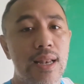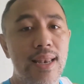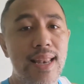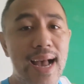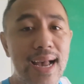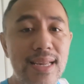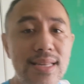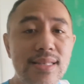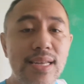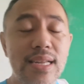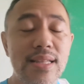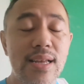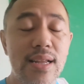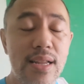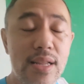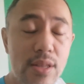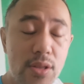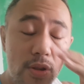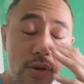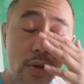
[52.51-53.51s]
last day na
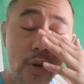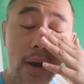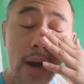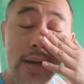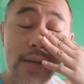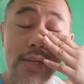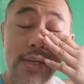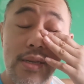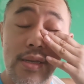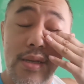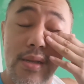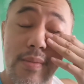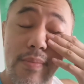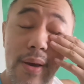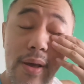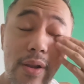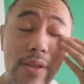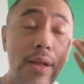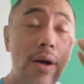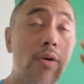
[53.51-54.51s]
rin to as
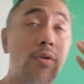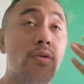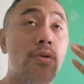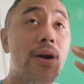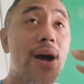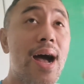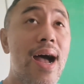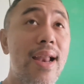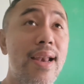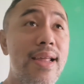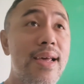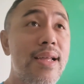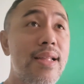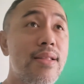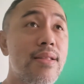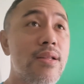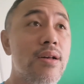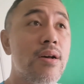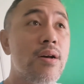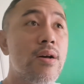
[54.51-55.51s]
meron akong
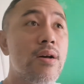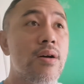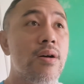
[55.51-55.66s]
kanin